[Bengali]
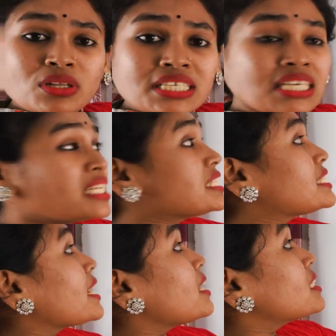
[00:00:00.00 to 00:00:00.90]
বলছি
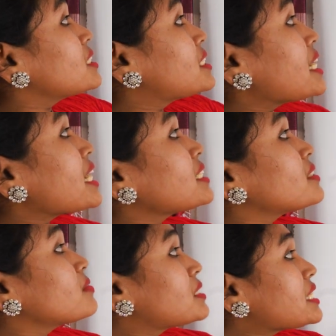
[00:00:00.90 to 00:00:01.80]
যে যে
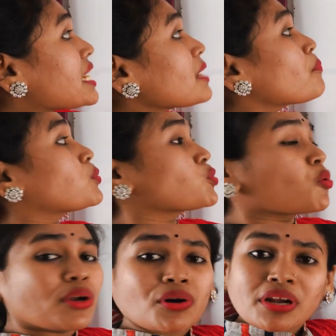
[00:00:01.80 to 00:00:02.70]
যে
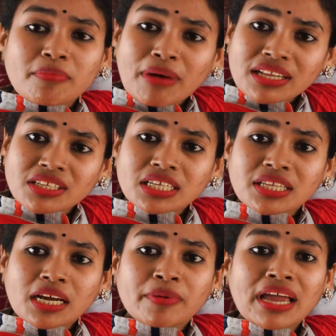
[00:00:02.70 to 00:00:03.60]
সমীকরণের মান দেয়া
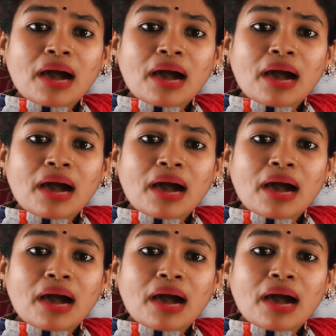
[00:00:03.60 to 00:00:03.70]
থাকবে